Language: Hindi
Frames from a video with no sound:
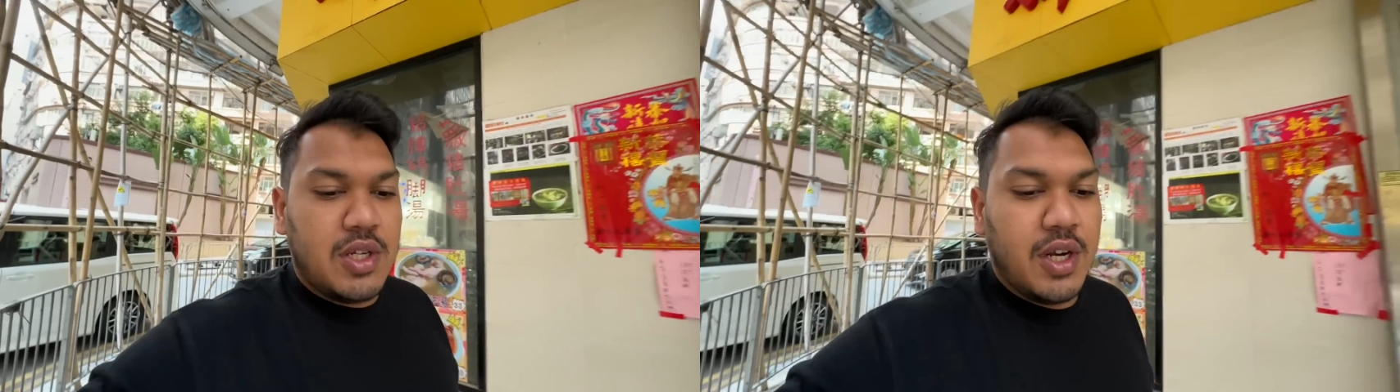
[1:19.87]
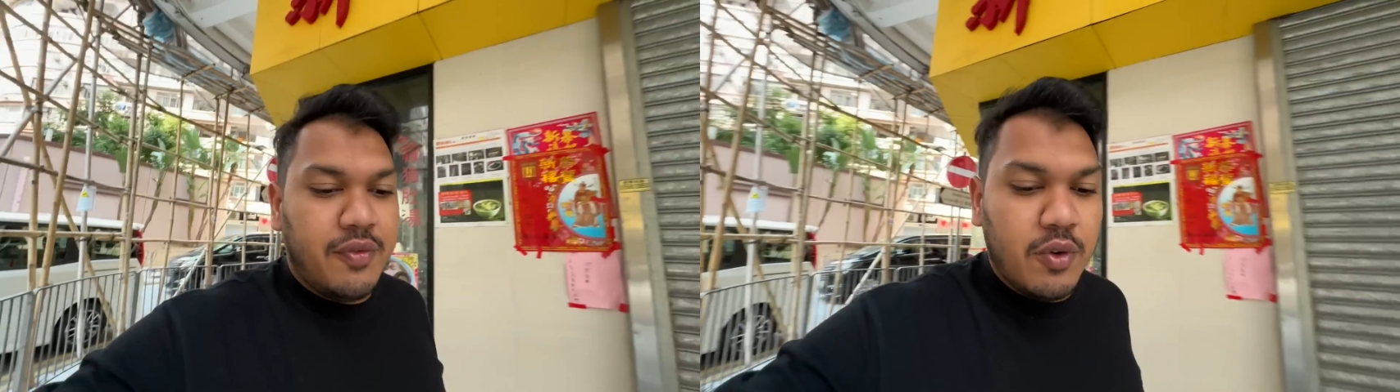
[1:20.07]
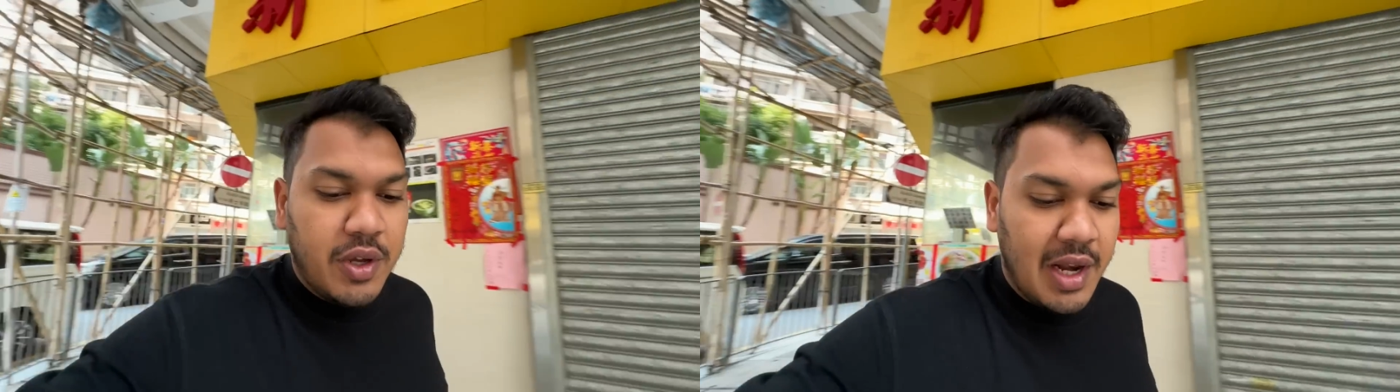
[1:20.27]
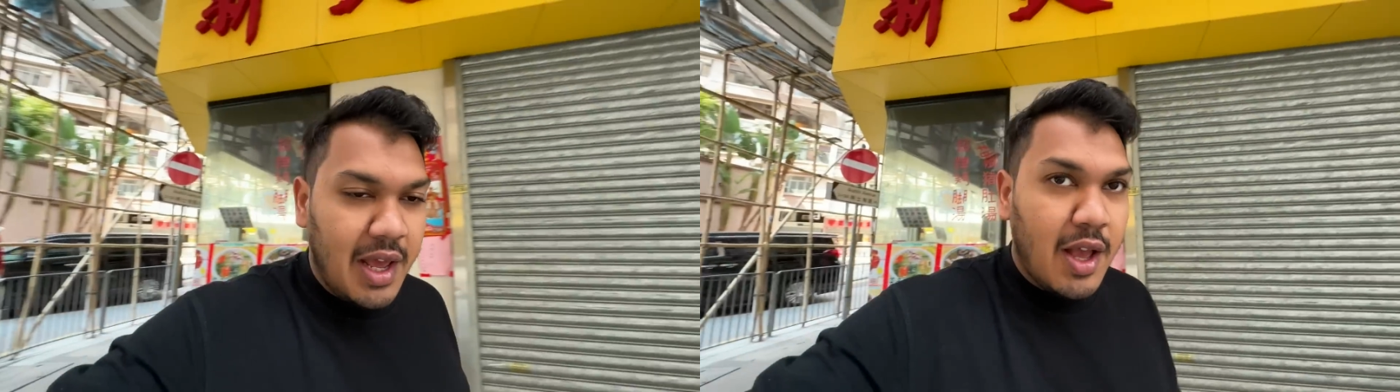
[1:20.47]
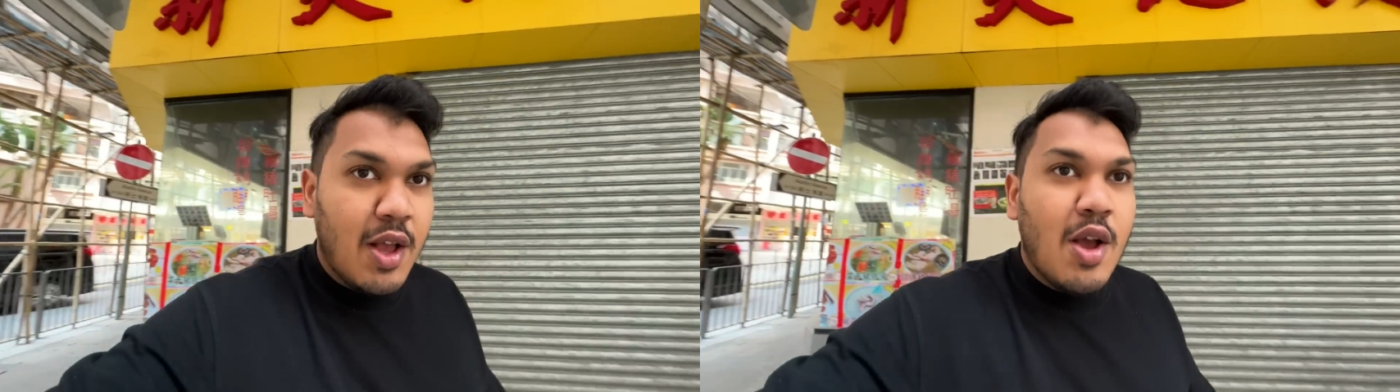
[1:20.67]
स्ट्रीट फूड के
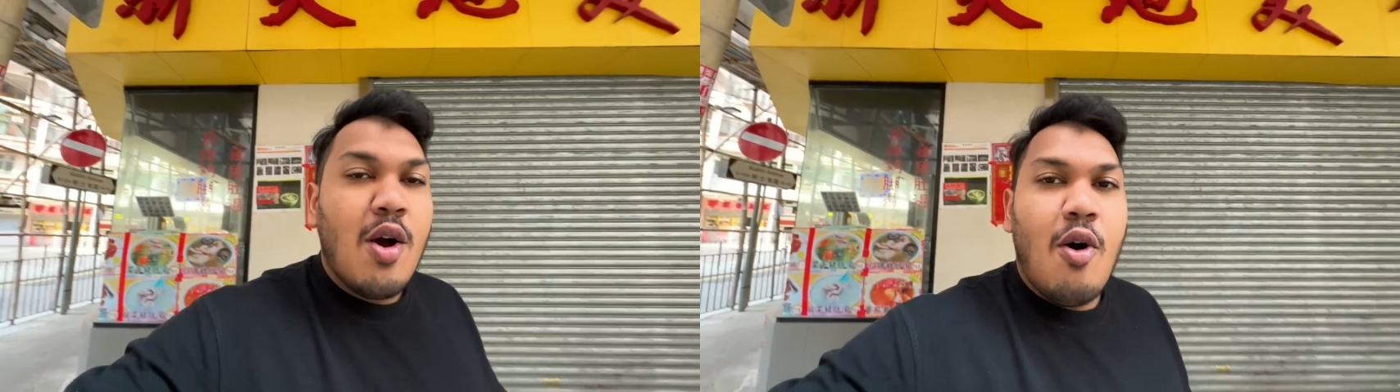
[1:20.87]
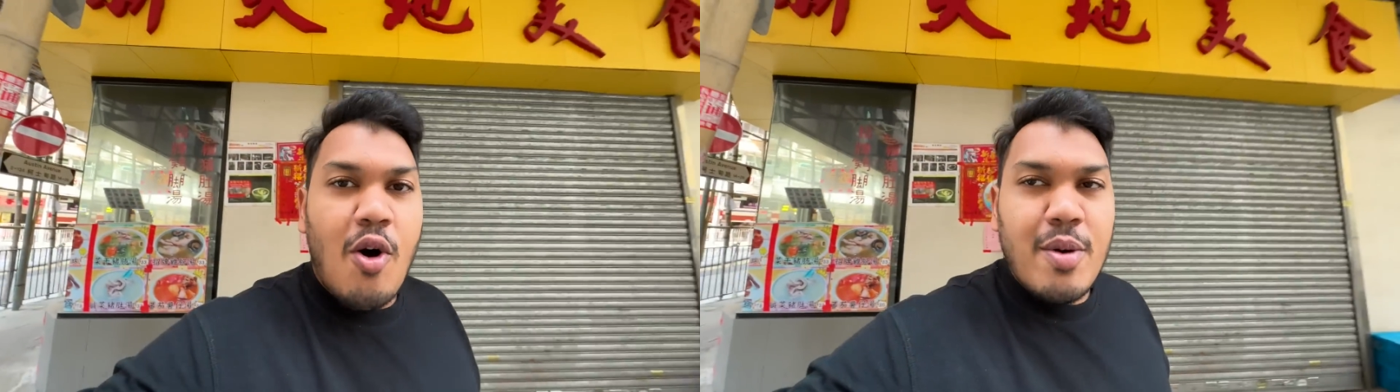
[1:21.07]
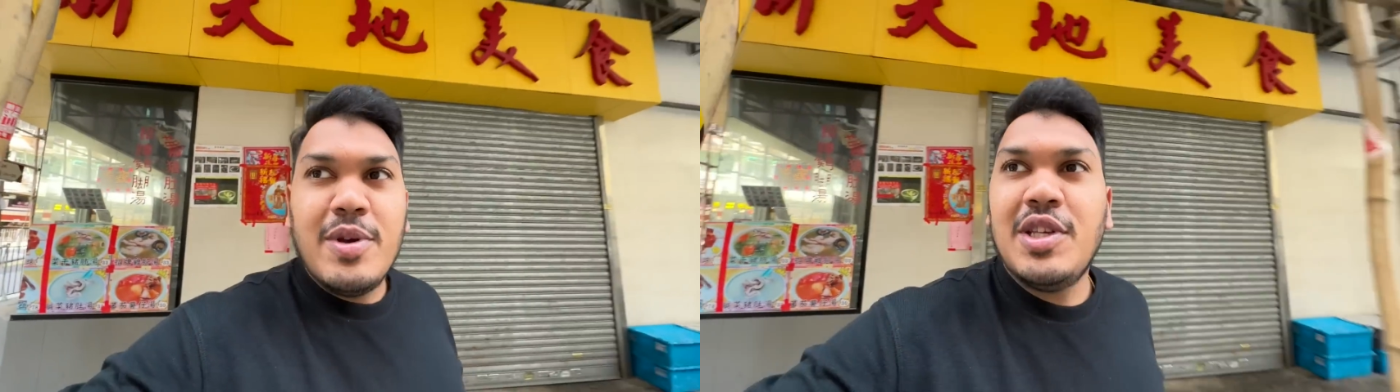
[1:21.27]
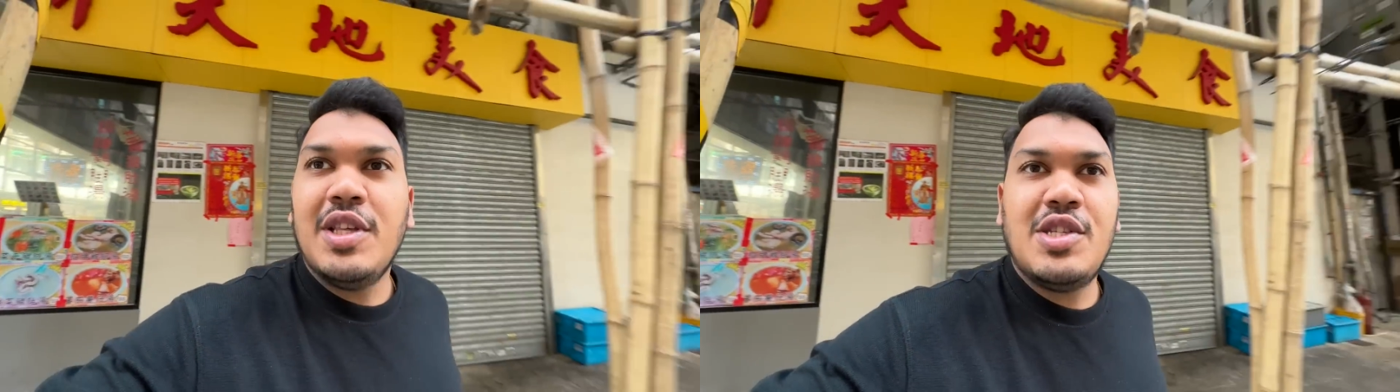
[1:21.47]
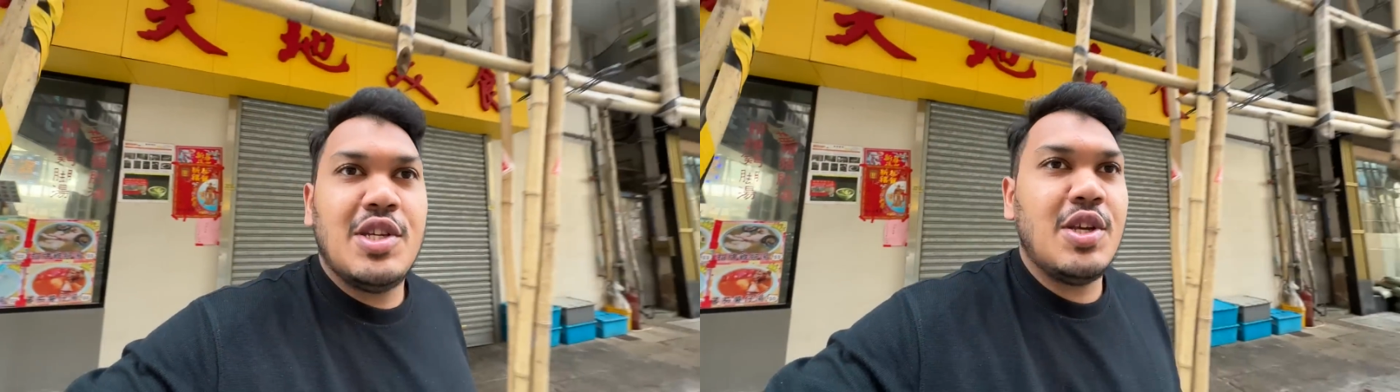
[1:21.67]
लिए और भी जितनी
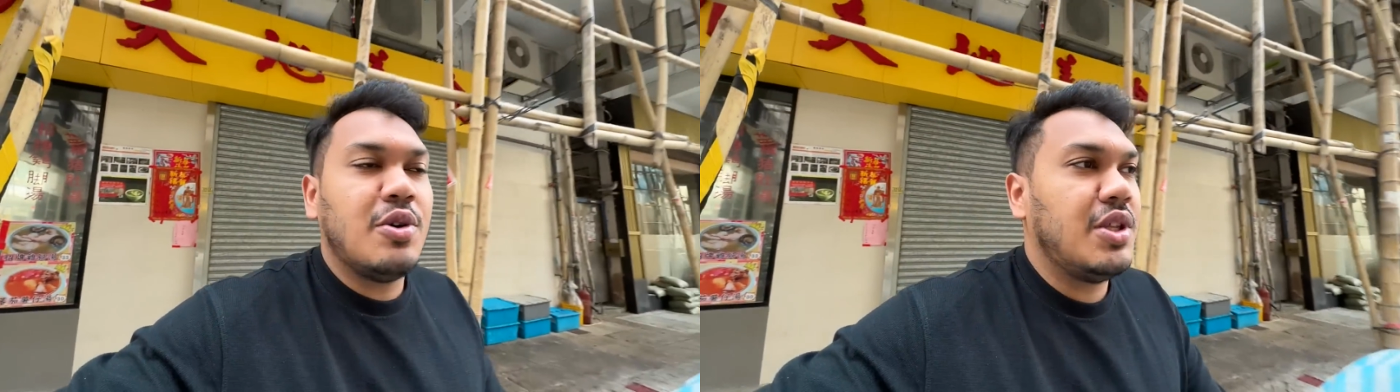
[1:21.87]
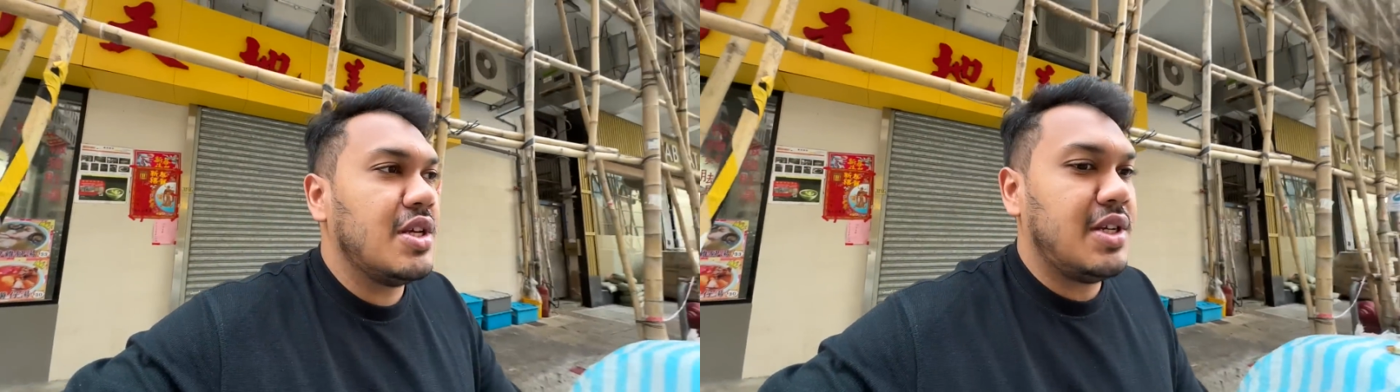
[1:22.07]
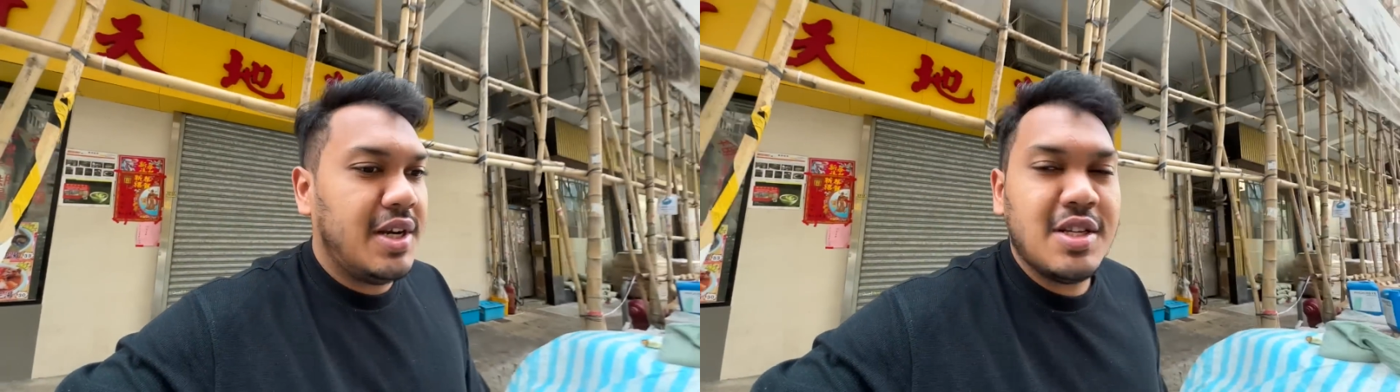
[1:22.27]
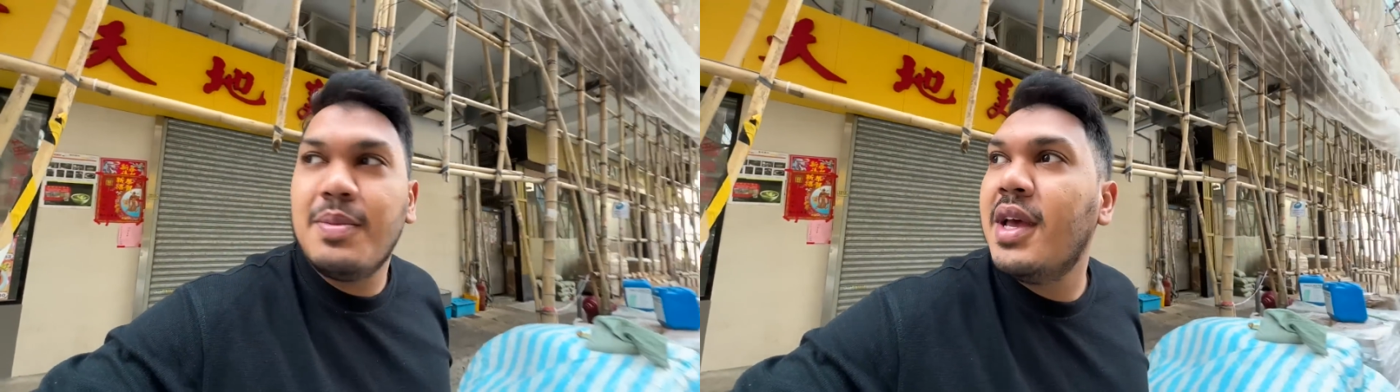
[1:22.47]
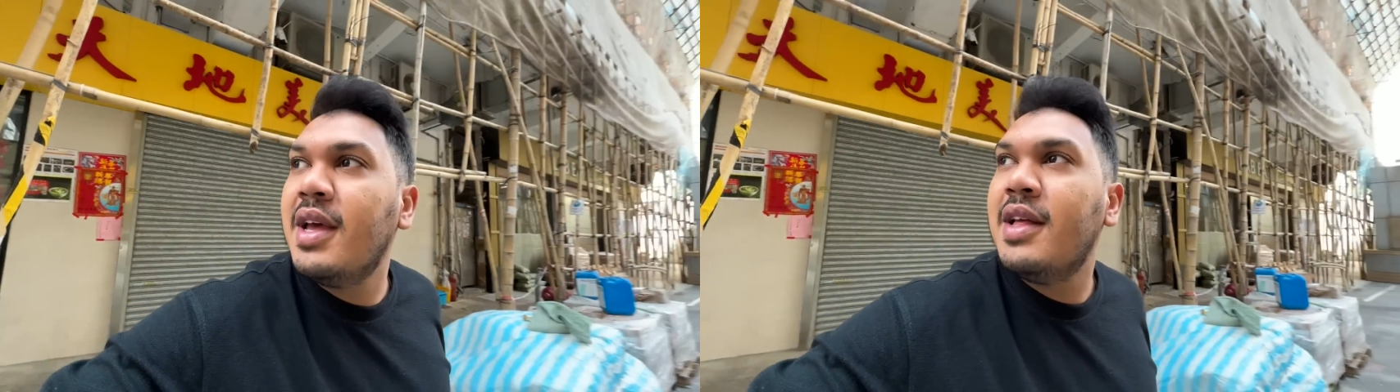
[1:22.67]
चीज़ें होती हैं सिटीज़ में